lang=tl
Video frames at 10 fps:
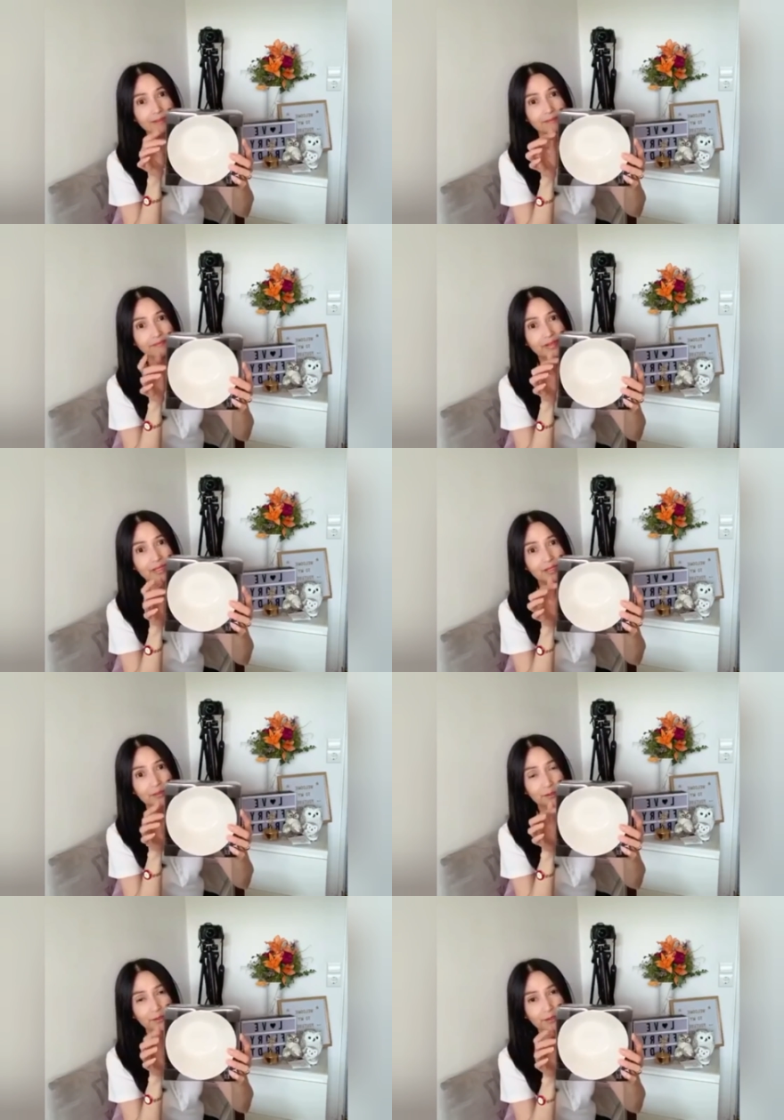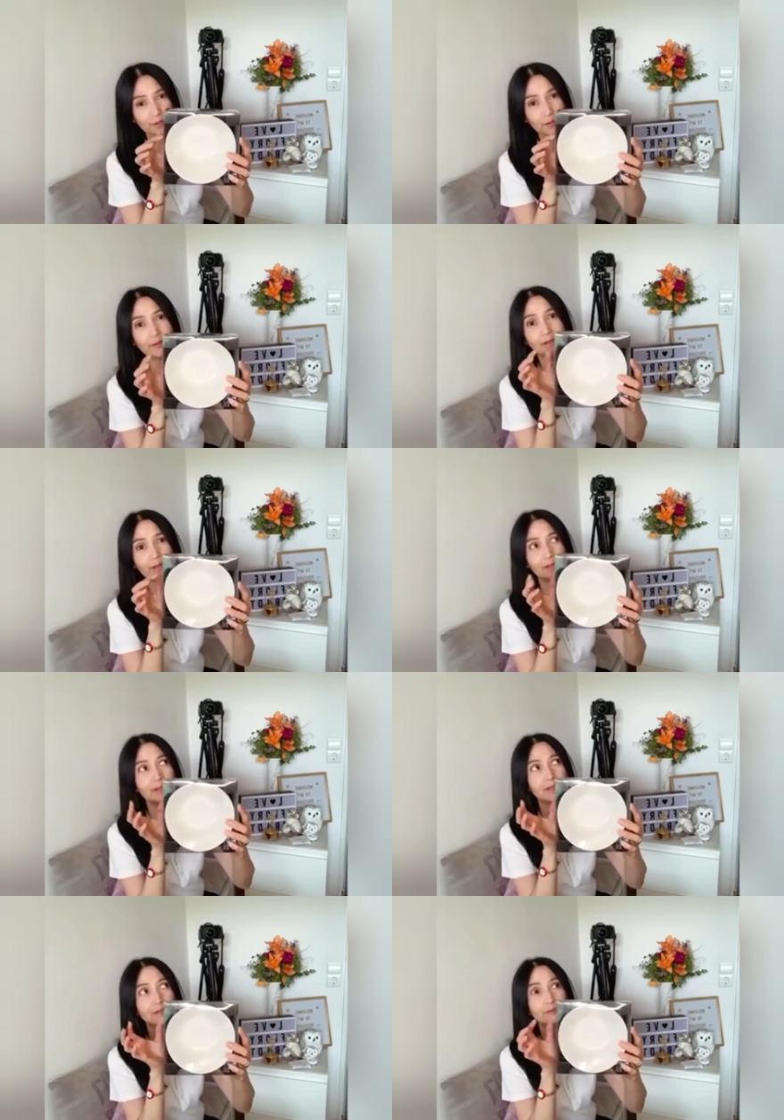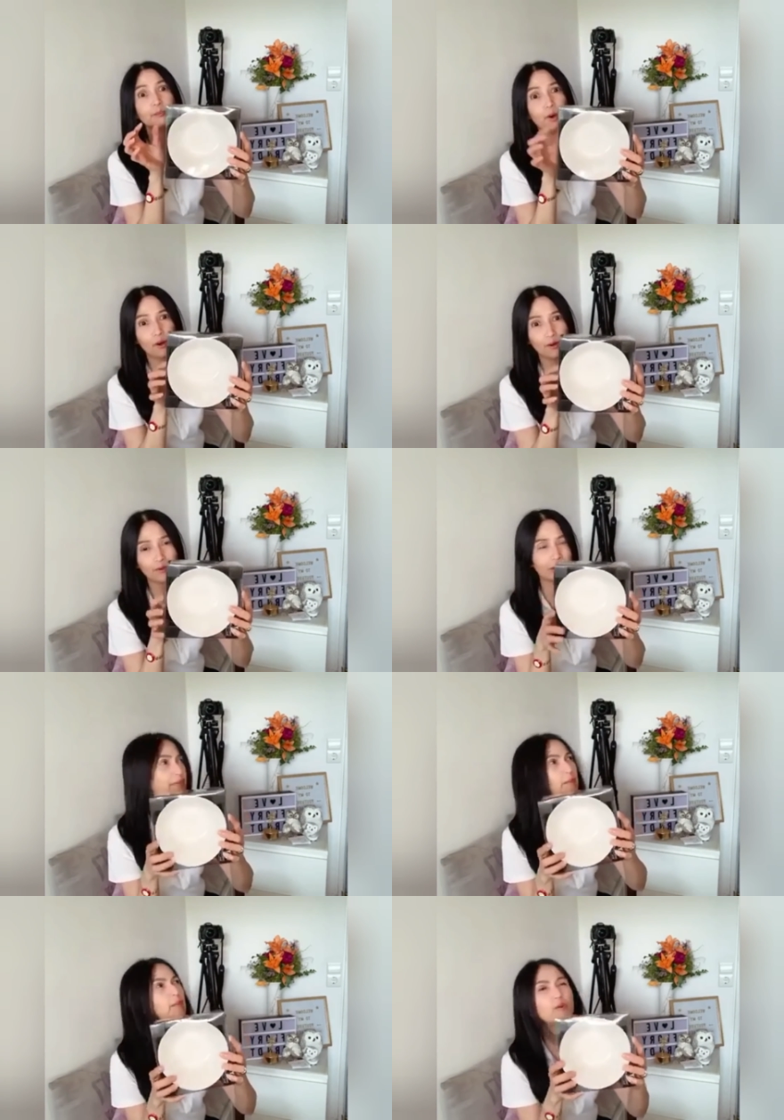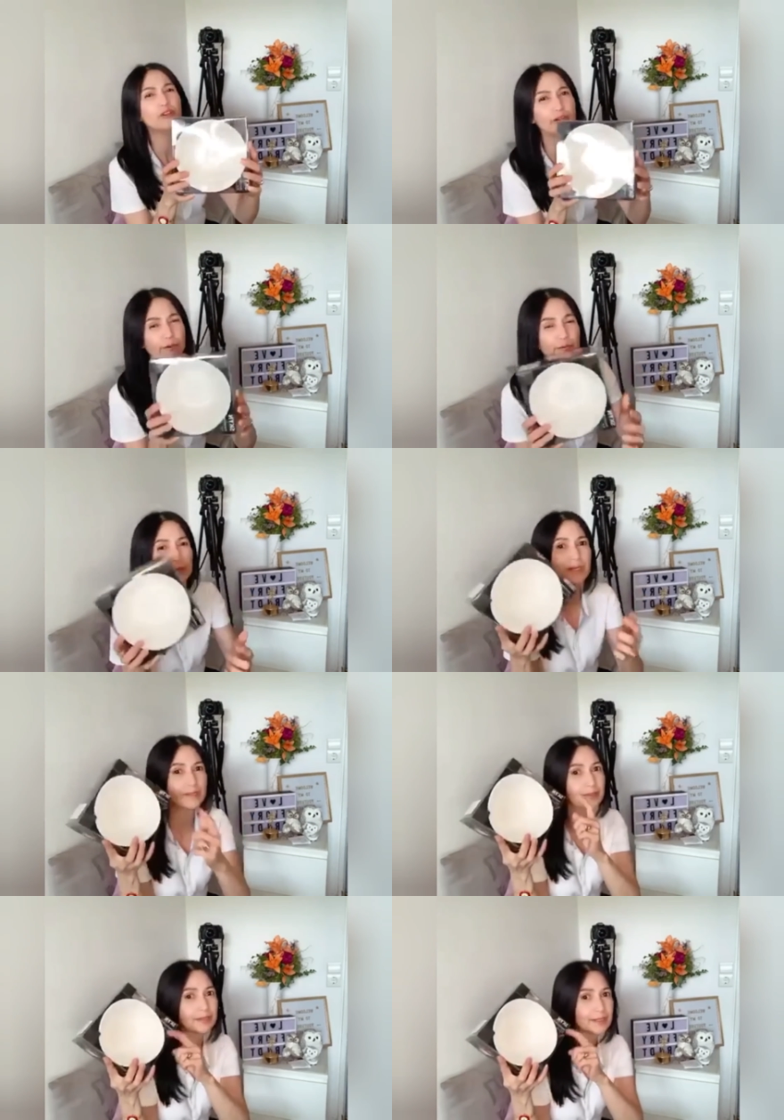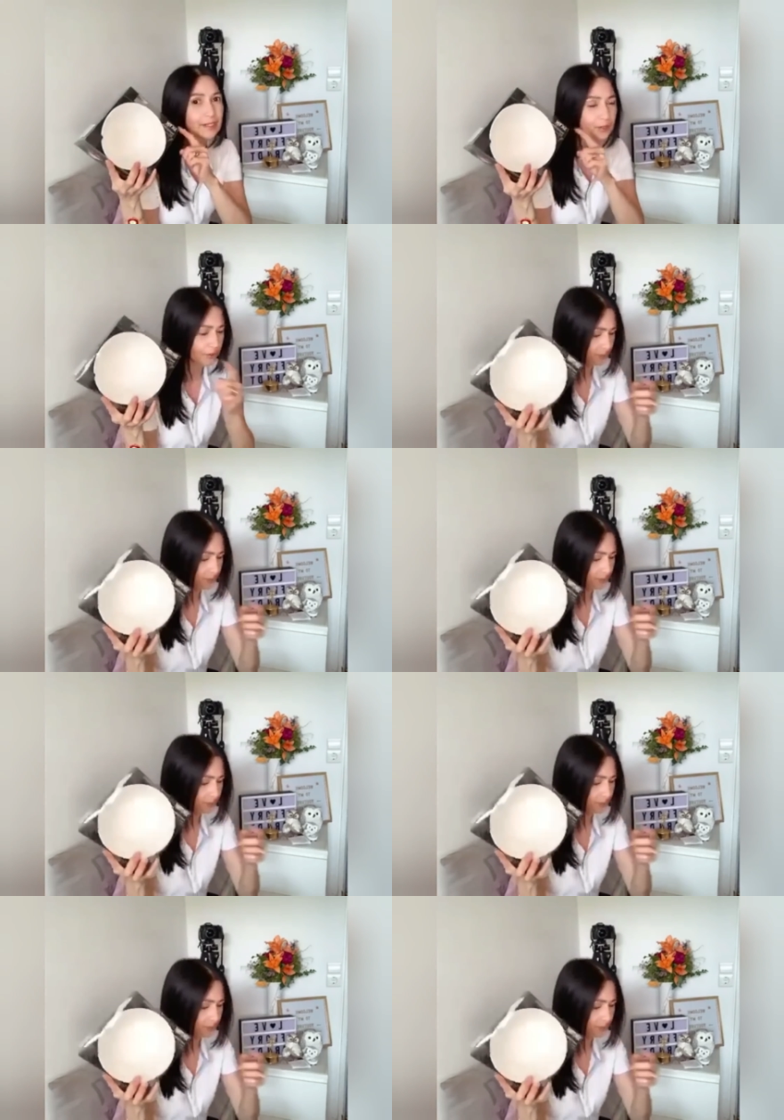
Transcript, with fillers: Villeroy and Bok. Yan, nabubulol ako. Yan, ito.